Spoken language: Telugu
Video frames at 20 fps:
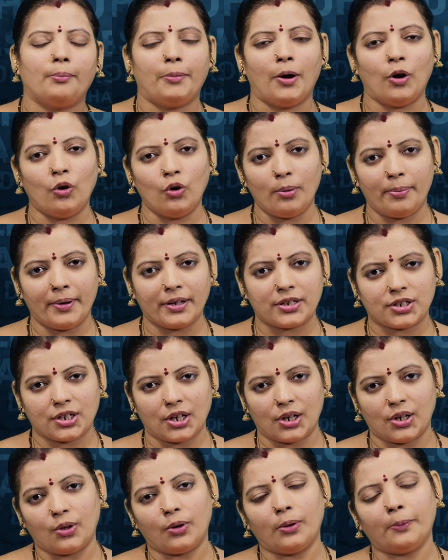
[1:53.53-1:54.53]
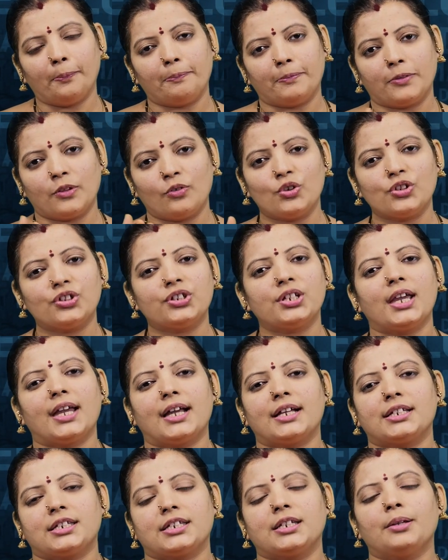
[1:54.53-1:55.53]
బహుళపక్షంలో వచ్చే
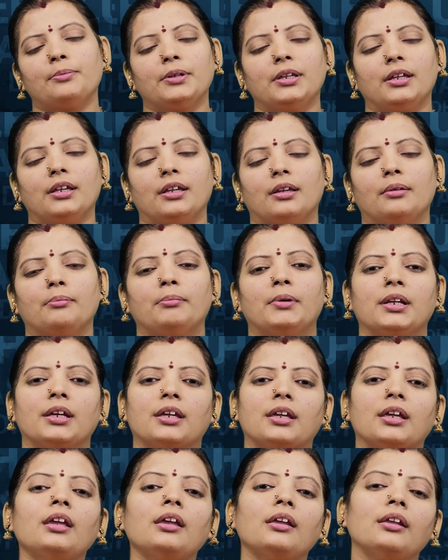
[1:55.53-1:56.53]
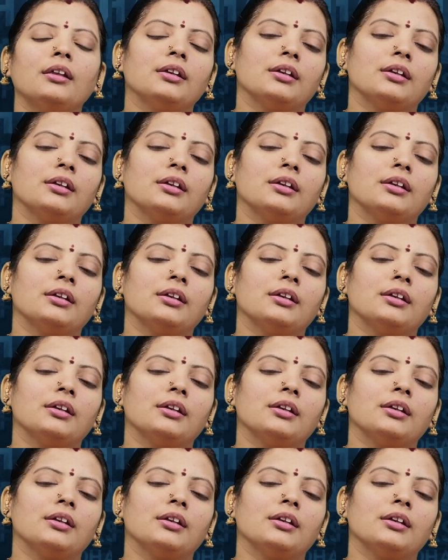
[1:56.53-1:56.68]
అష్టమి మనకి